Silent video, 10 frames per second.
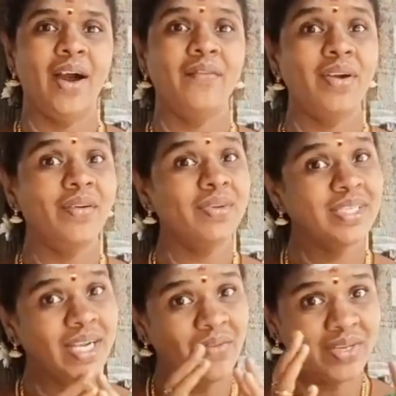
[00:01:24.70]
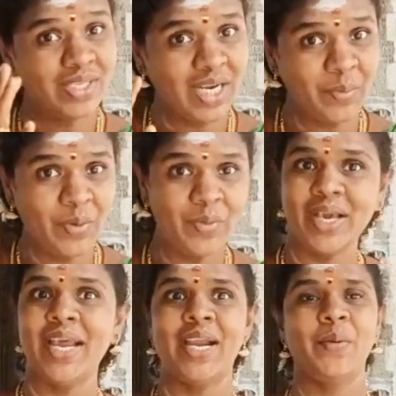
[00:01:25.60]
அவ்வளவு செல்வ செழிப்பு
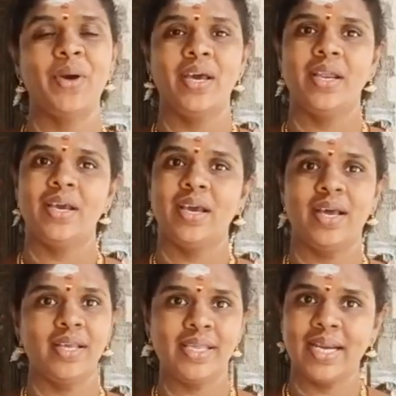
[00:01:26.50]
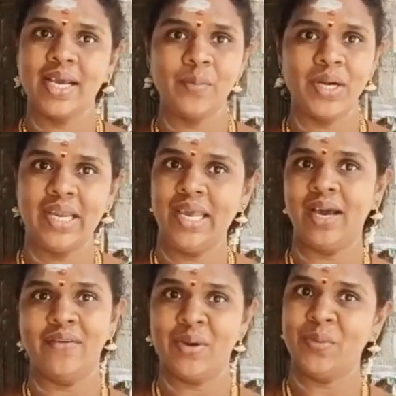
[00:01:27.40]
மிக்க இடமா இருக்கு அதை திறக்க
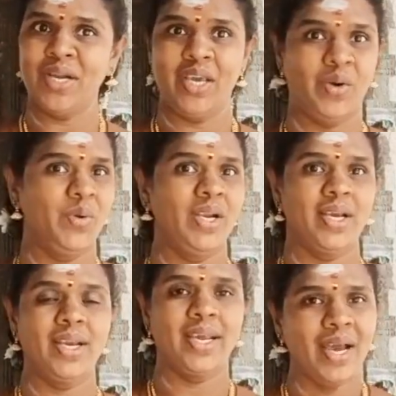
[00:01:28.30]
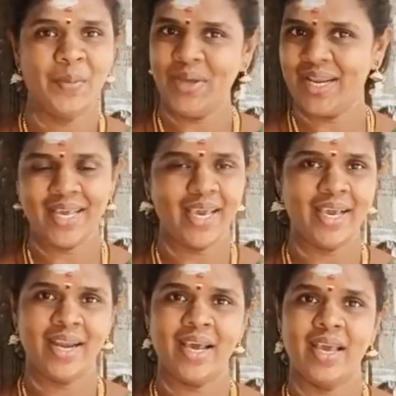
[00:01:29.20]
மாட்டியா வரமாட்டியா கோயிலுக்கு அப்படின்னு
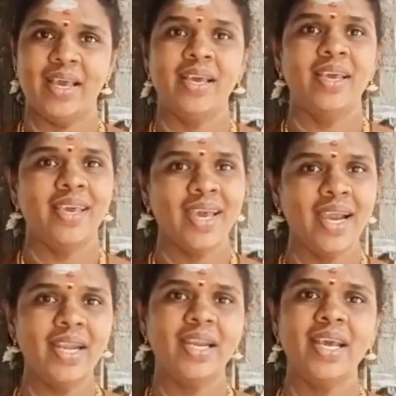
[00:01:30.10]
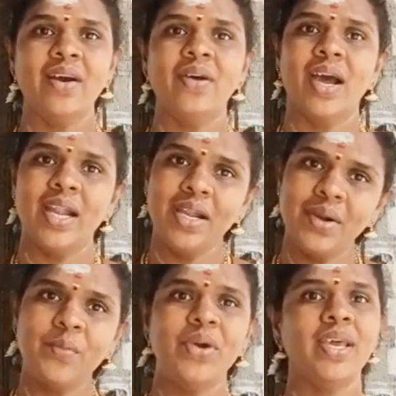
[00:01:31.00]
கேக்குறாங்க கேட்டுட்டு அவங்க
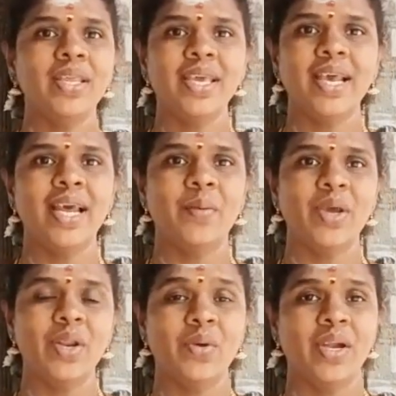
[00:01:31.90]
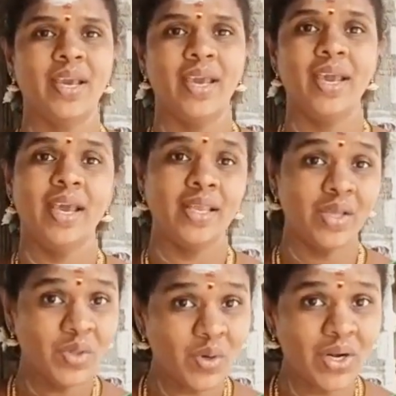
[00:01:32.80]
அண்ணமும் எந்திக்கல அப்படின்னு உடனே அந்த
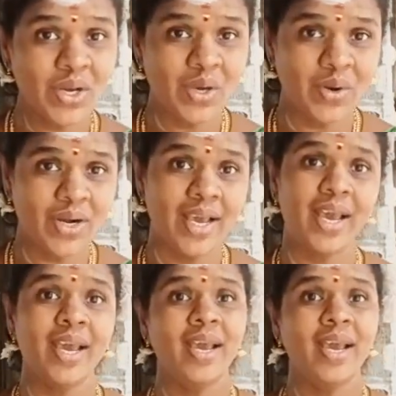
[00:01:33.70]
தோழியோட